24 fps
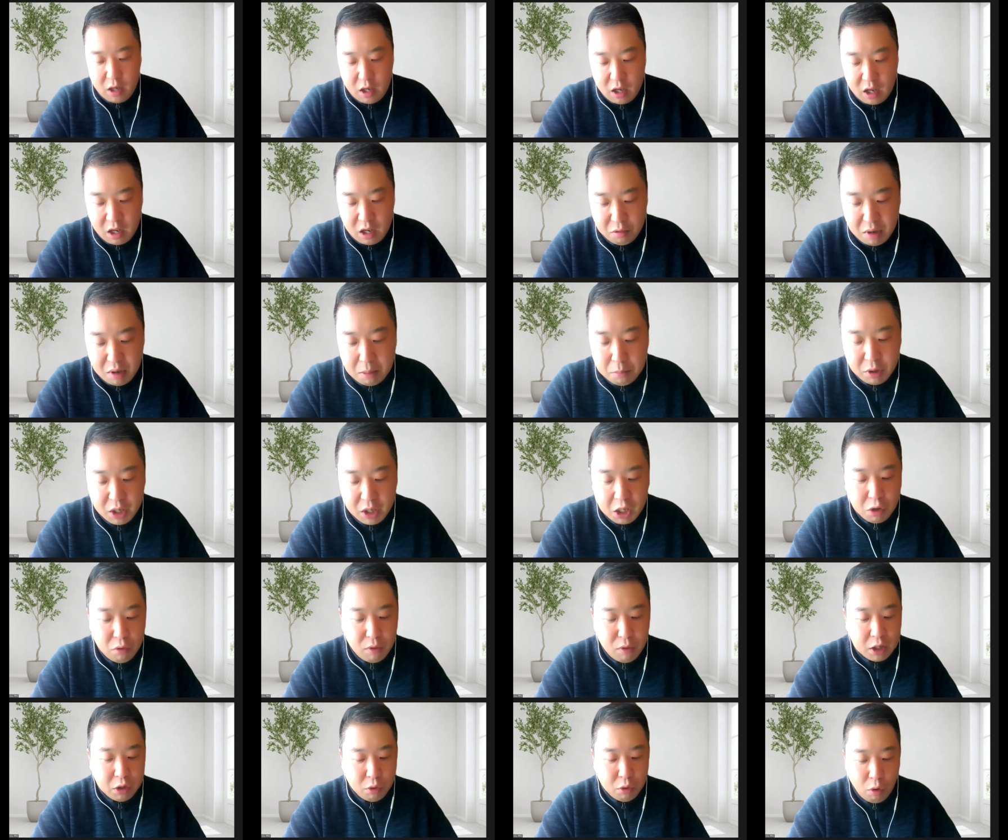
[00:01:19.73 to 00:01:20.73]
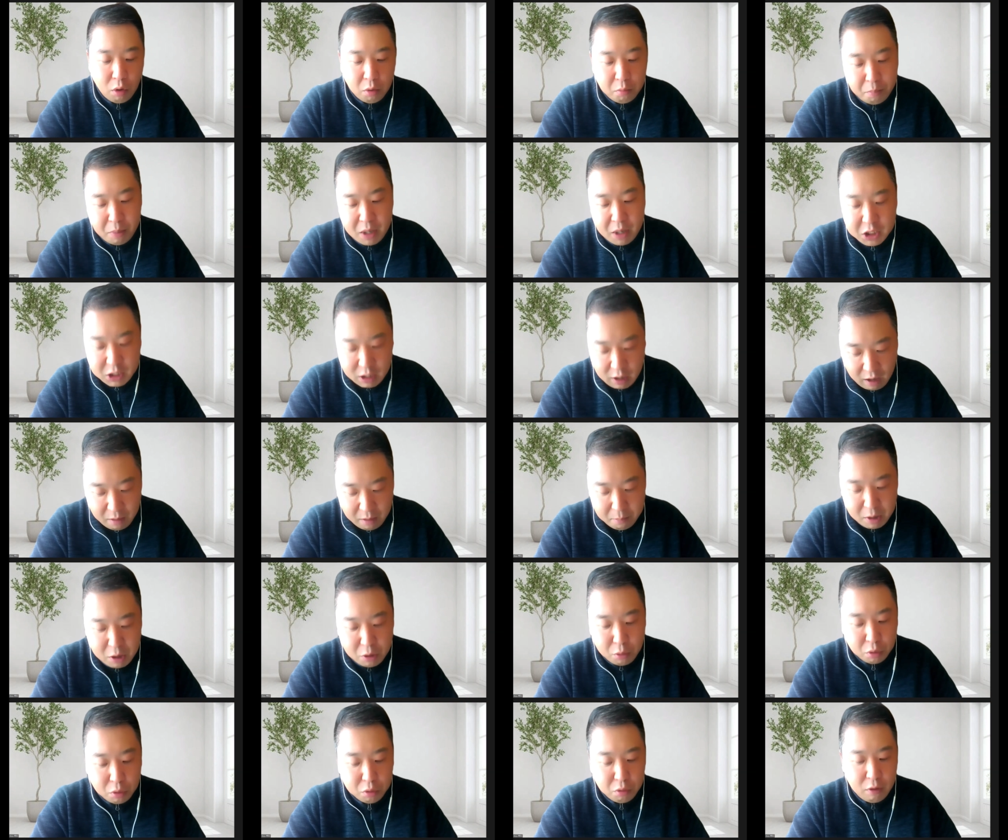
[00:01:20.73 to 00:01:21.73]
FM ギノワンのホームページから見る
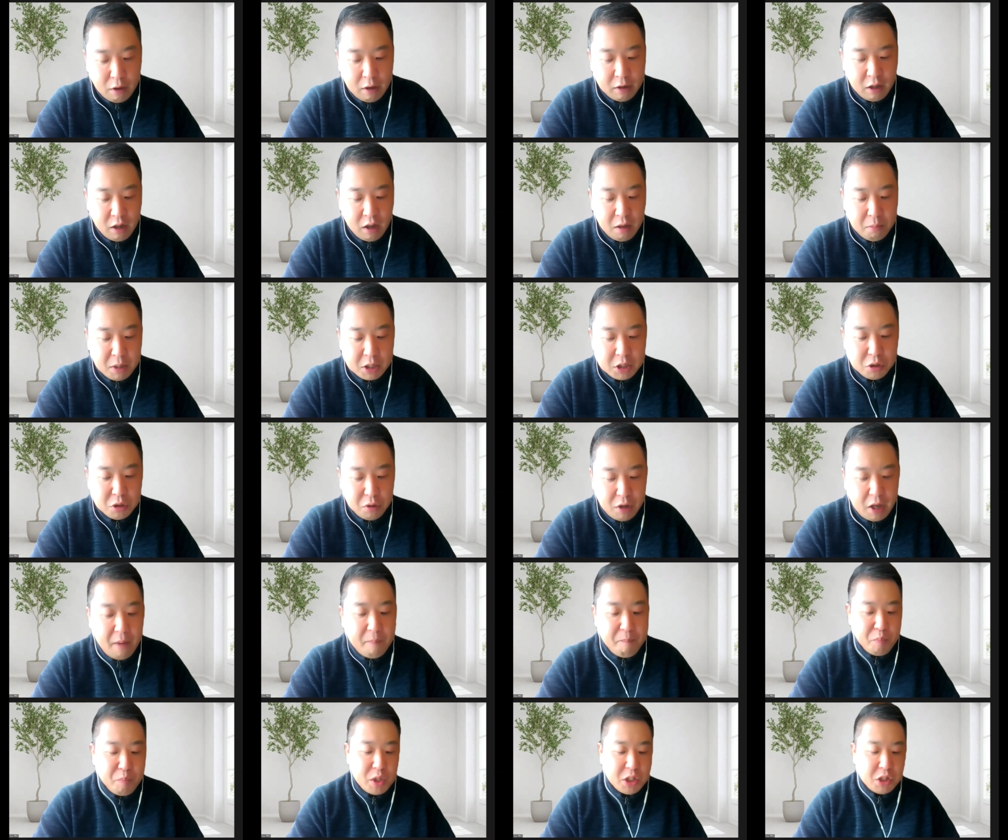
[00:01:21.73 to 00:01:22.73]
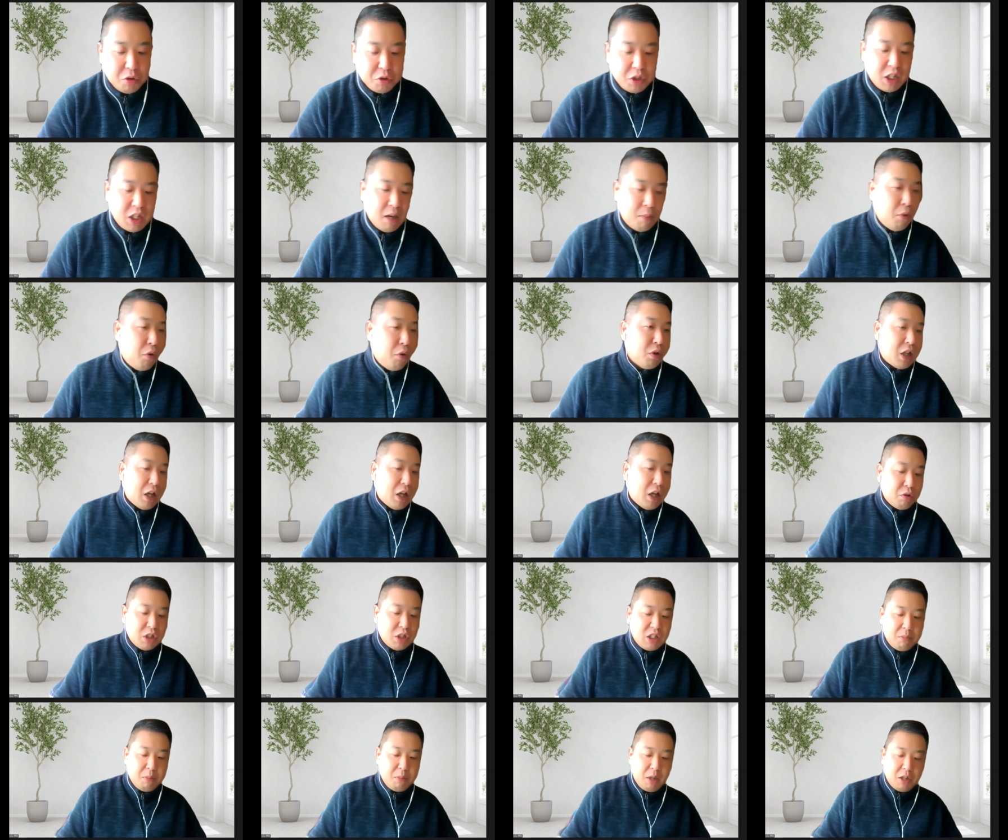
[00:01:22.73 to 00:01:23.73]
ことができますのでそちらもお楽
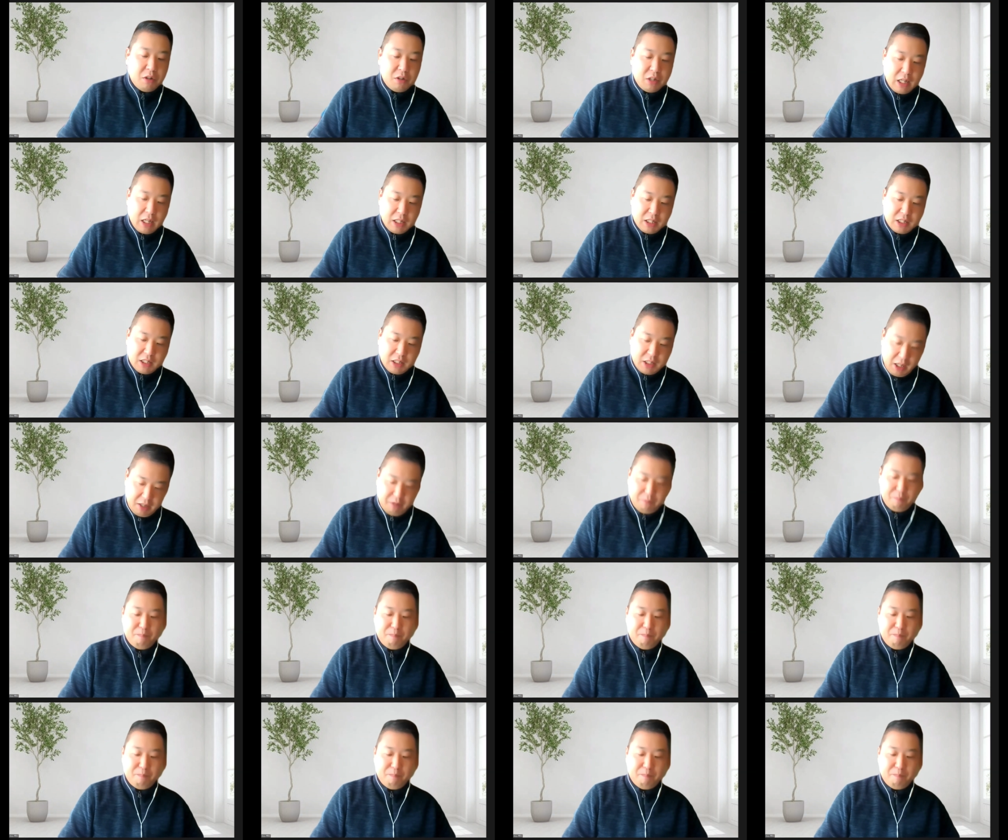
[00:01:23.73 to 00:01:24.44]
しみください